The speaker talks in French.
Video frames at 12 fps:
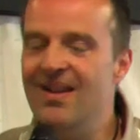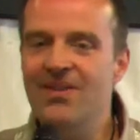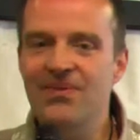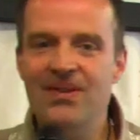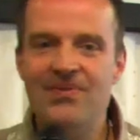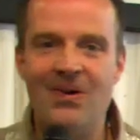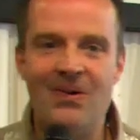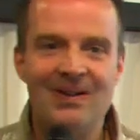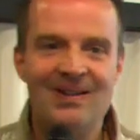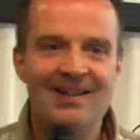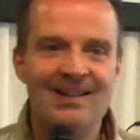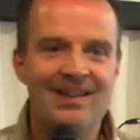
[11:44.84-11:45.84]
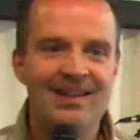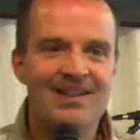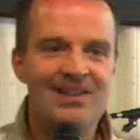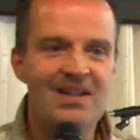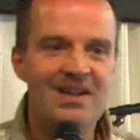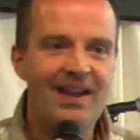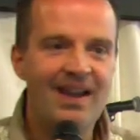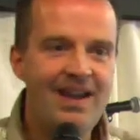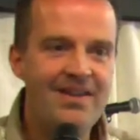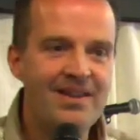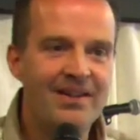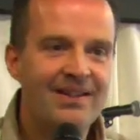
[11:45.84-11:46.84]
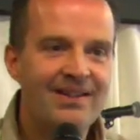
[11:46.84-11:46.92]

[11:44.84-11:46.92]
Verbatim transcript: est vivant, qu'il règne.